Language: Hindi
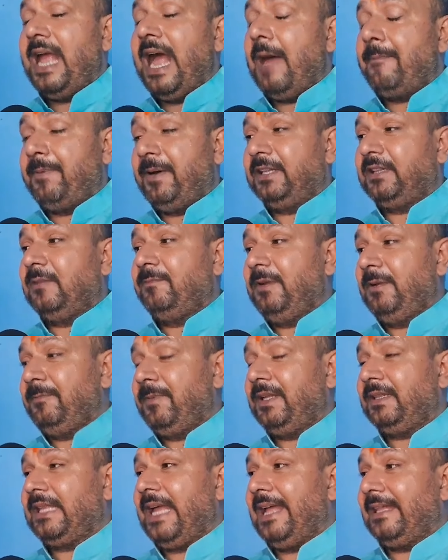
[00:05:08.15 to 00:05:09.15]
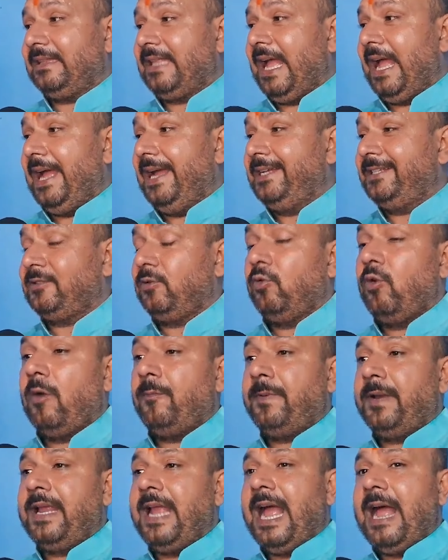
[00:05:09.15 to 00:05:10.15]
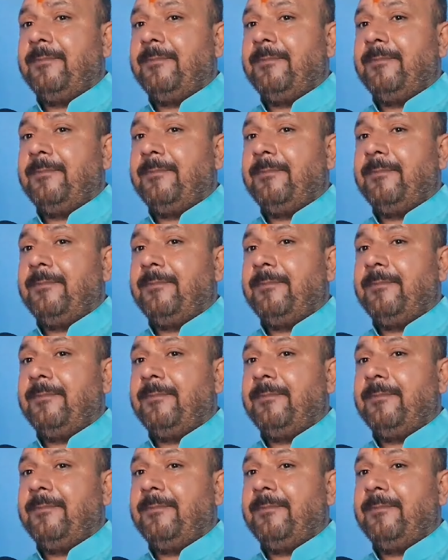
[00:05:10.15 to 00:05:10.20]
आफत विपत आता है तो वो अपने